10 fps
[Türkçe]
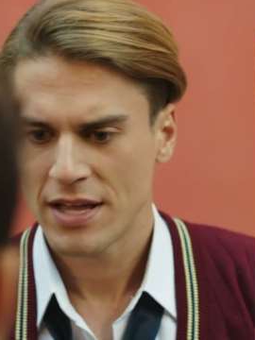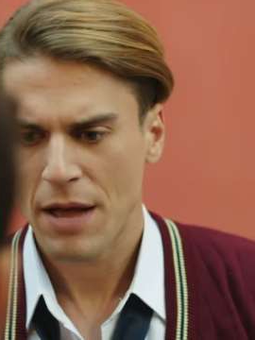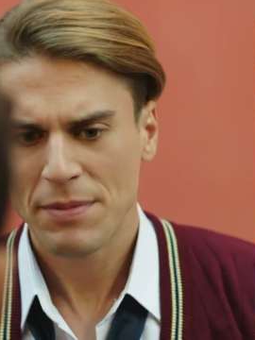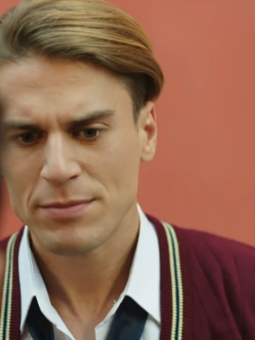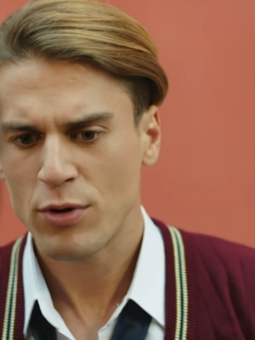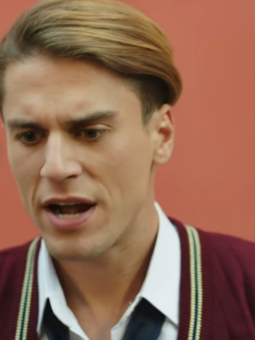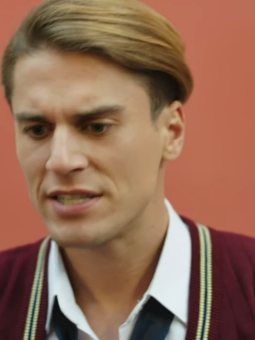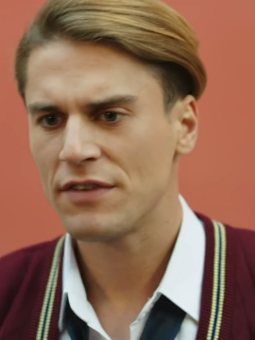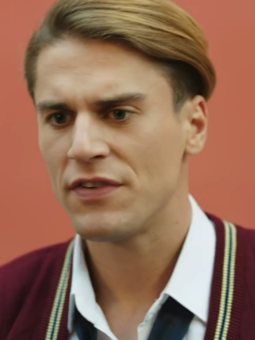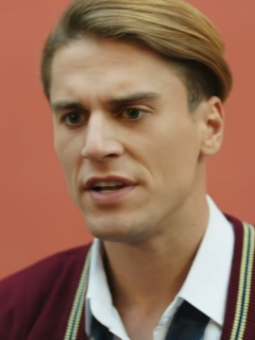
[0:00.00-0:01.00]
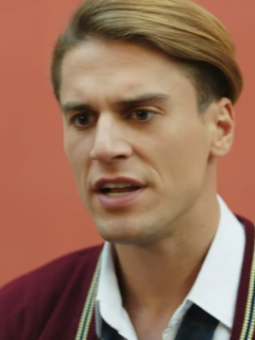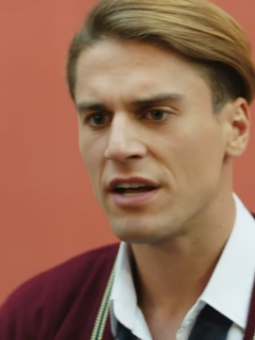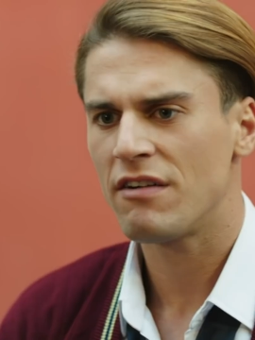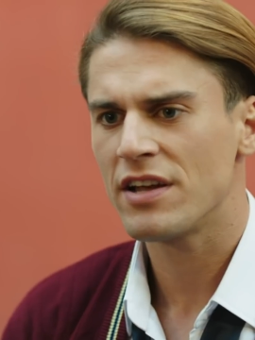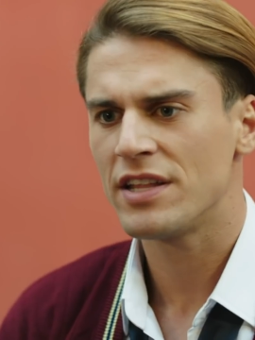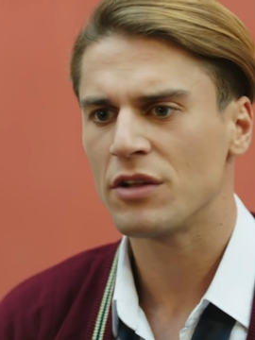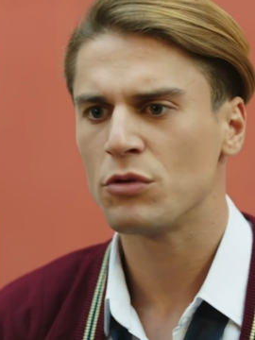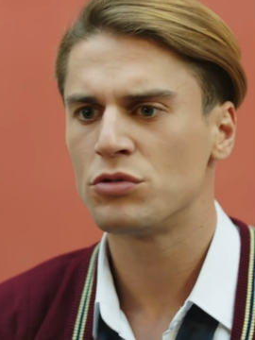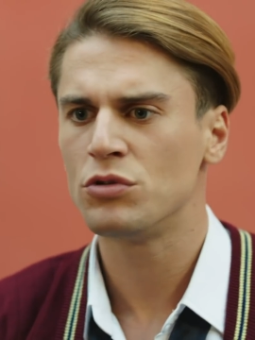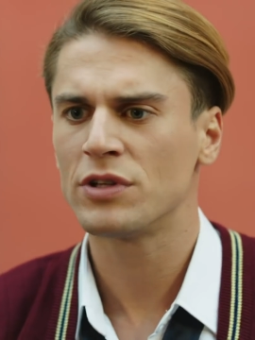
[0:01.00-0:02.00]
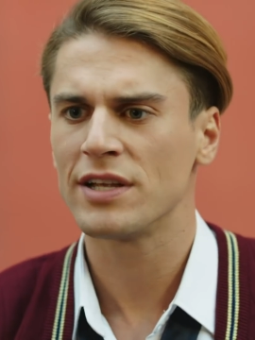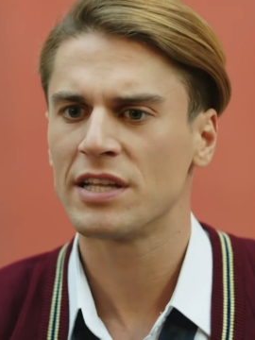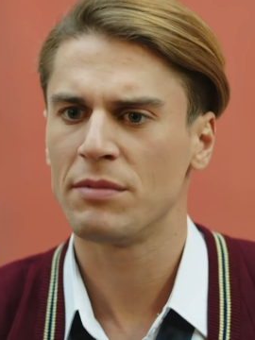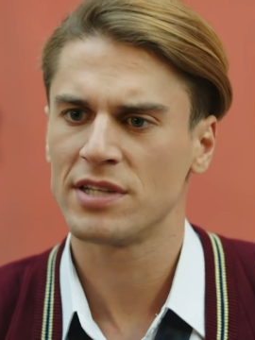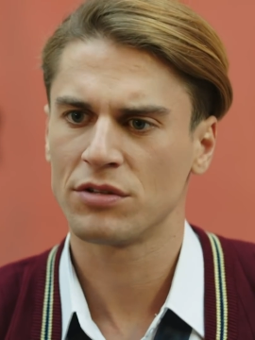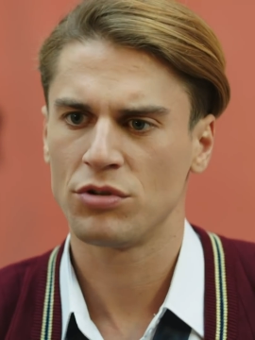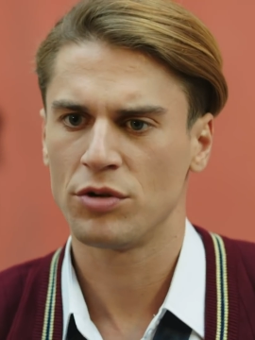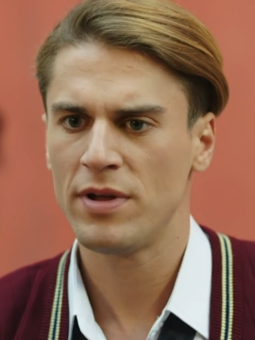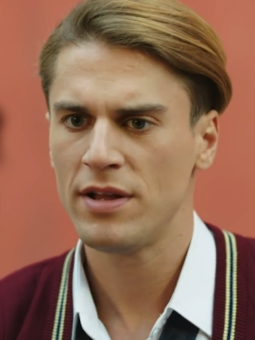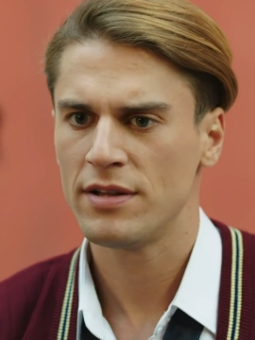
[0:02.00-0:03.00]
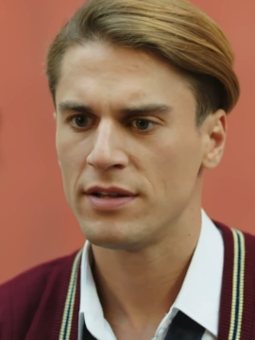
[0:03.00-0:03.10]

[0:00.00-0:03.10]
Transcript: Ya biz böyle her seferinde kavga ederek üstünü taslamasak diyorum ha.